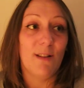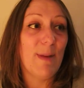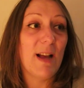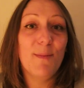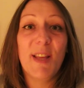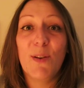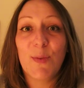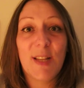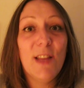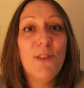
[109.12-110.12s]
bah, comme des
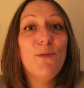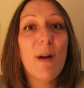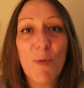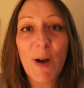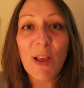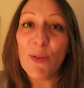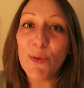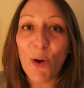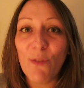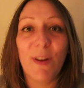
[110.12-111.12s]
conseils d'une maman à une
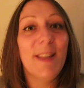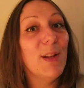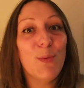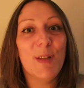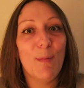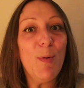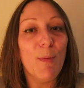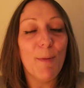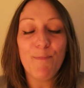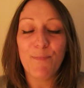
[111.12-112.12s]
autre en fait, hein, tout
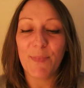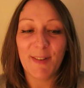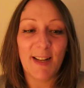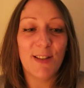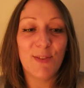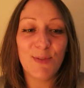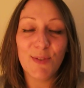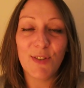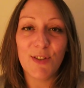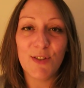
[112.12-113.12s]
simplement. Voilà,
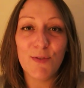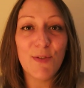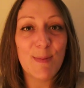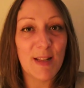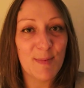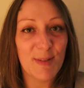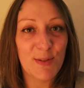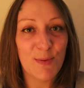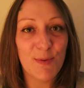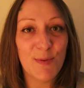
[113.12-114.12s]
donc euh, je vous fais plein de
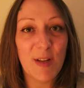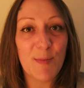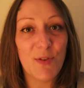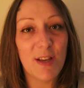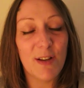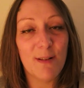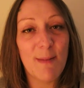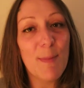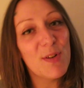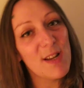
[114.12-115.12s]
bisous et puis
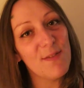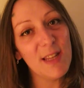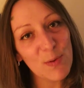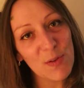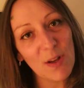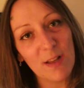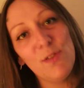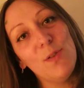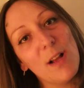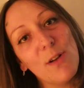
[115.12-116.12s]
euh, ma prochaine vidéo
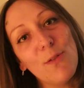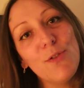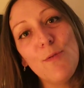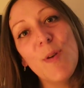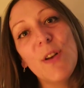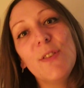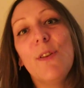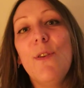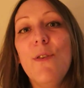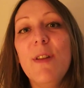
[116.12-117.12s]
sera sur la Couture
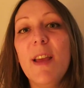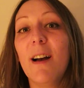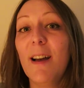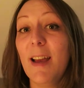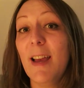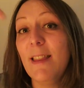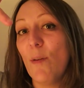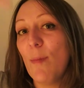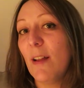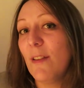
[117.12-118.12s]
Box, le lien
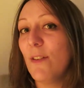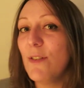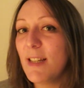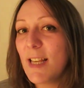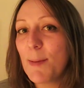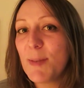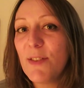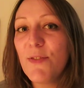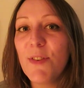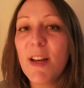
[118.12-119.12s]
est en bas dans le
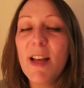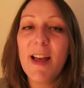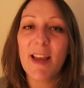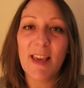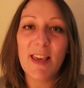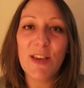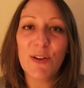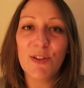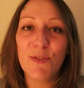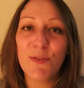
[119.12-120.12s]
descriptif
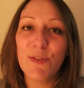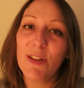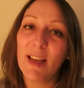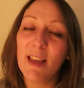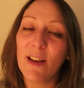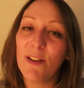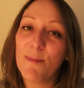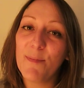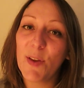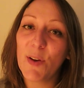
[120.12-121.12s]
et euh, je vous
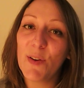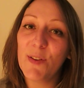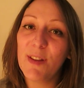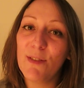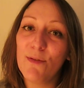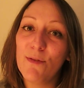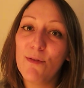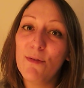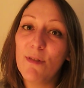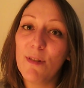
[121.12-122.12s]
donnerai
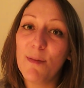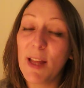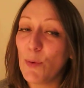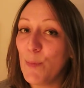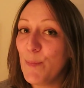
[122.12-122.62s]
rendez-vous bientôt.